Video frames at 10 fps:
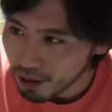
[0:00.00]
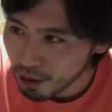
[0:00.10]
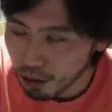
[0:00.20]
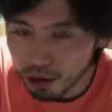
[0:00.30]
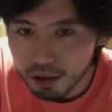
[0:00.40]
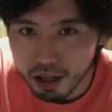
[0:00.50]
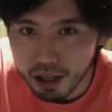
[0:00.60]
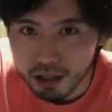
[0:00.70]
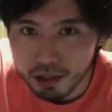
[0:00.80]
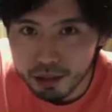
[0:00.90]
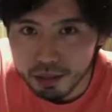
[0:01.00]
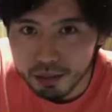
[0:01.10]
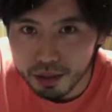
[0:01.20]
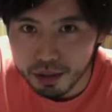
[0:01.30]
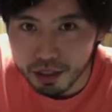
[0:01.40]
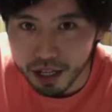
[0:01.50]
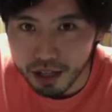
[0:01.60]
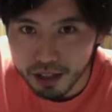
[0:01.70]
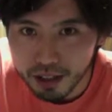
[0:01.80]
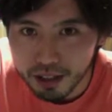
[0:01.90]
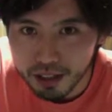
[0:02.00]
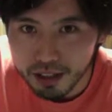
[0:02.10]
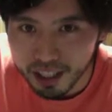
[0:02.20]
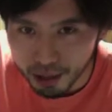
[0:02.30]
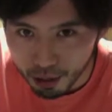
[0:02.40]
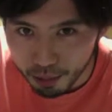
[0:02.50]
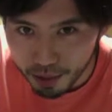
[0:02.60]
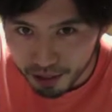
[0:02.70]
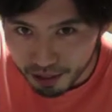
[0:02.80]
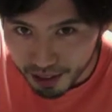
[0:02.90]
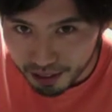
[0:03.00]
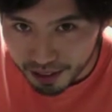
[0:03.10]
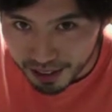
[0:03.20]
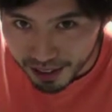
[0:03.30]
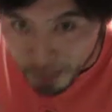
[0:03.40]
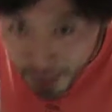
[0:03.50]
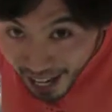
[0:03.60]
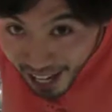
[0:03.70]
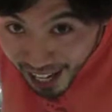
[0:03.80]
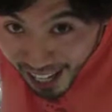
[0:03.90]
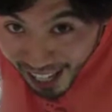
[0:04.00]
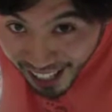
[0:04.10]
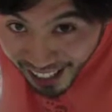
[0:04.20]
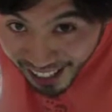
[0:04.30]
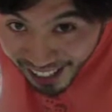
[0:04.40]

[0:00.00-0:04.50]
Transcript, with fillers: 泳ぐから荷物見といて。成功おめでとうございます。乾杯